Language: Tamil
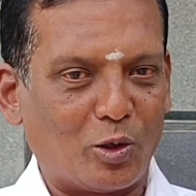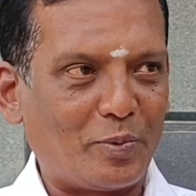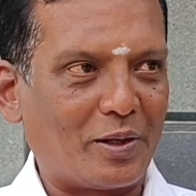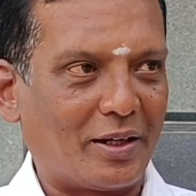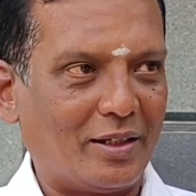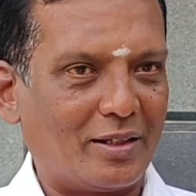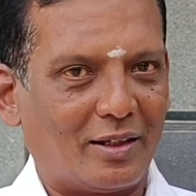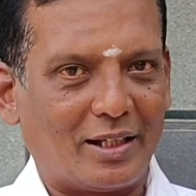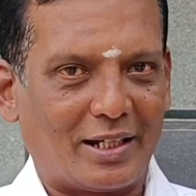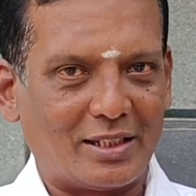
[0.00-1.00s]
ஒர்க்
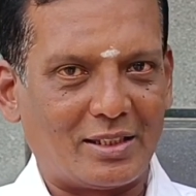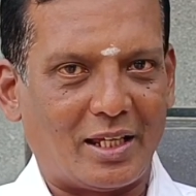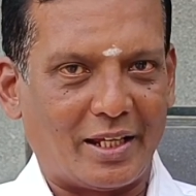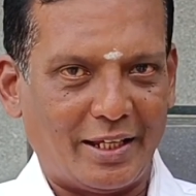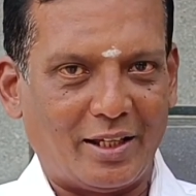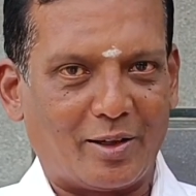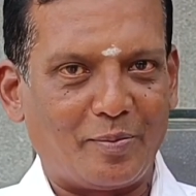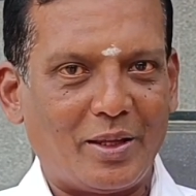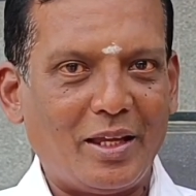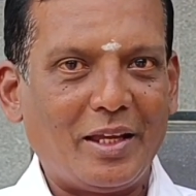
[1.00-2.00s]
பண்ணுறதுக்காக கிடைச்ச அங்கீகாரம்
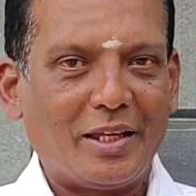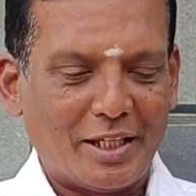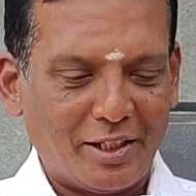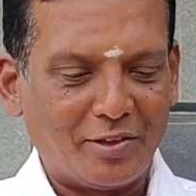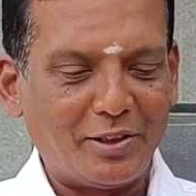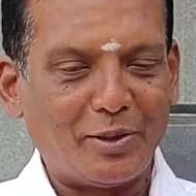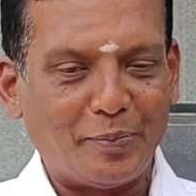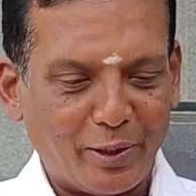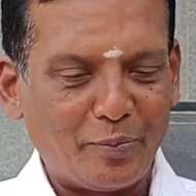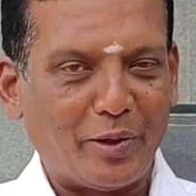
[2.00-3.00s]
இது வந்து
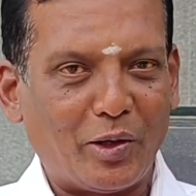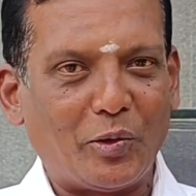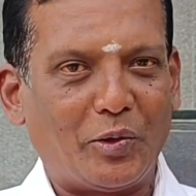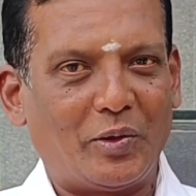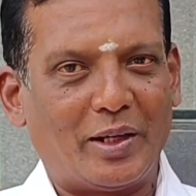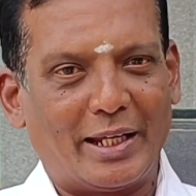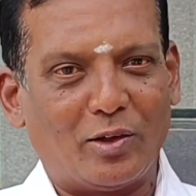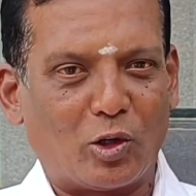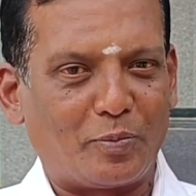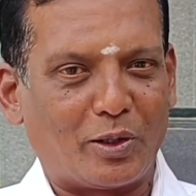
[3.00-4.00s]
மேலும் மேலும் இன்னும் நிறைய
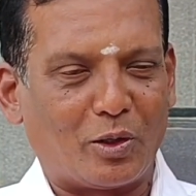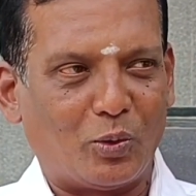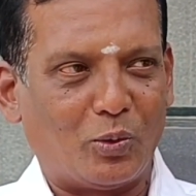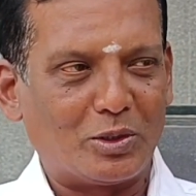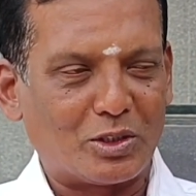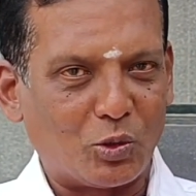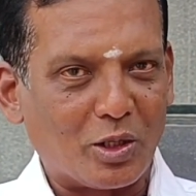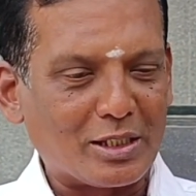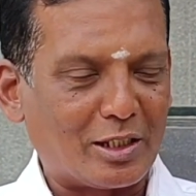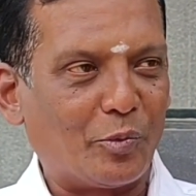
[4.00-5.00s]
ஒர்க் பண்ணணும்
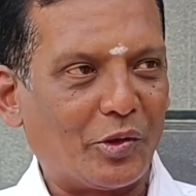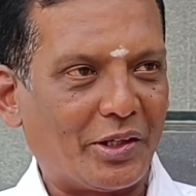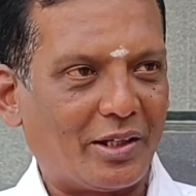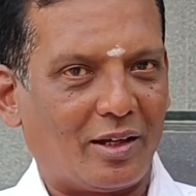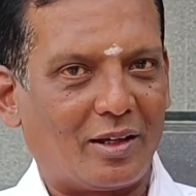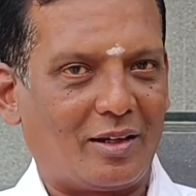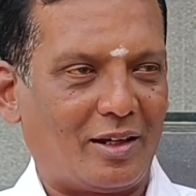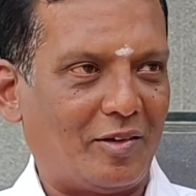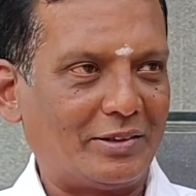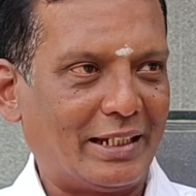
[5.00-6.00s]
ஸ்டூடெண்ட்ஸ் கம்யூனிட்டிக்காக
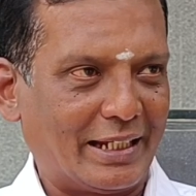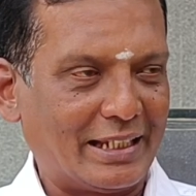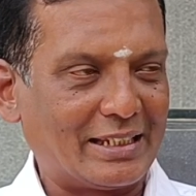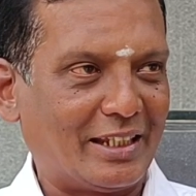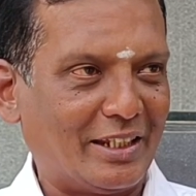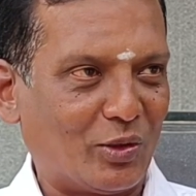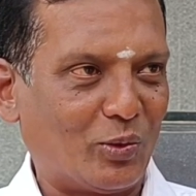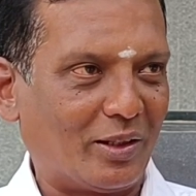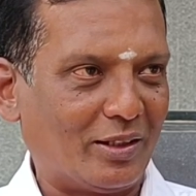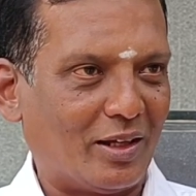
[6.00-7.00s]
நான் வந்து நிறைய
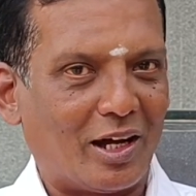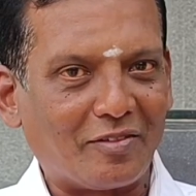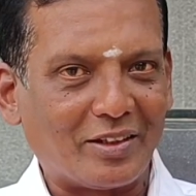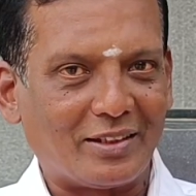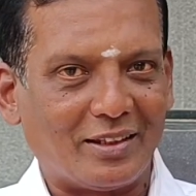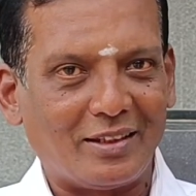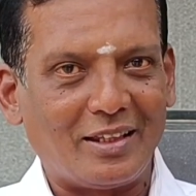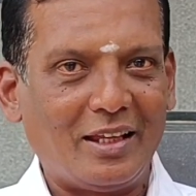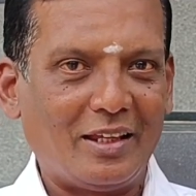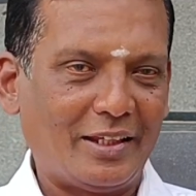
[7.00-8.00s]
செய்யணுங்கிறது ஆர்வத்தை
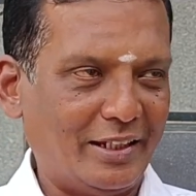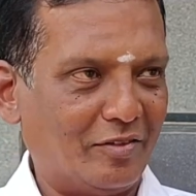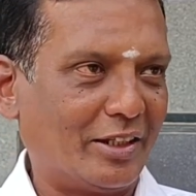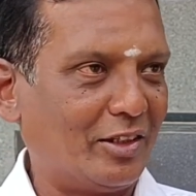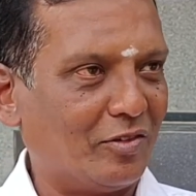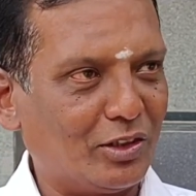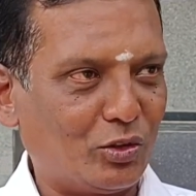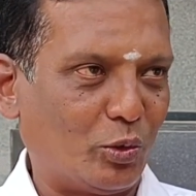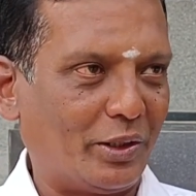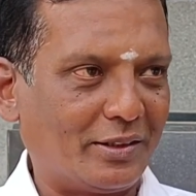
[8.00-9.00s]
இந்த விருது வந்து
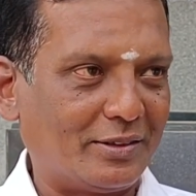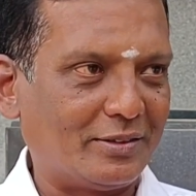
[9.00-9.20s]
தூண்டிது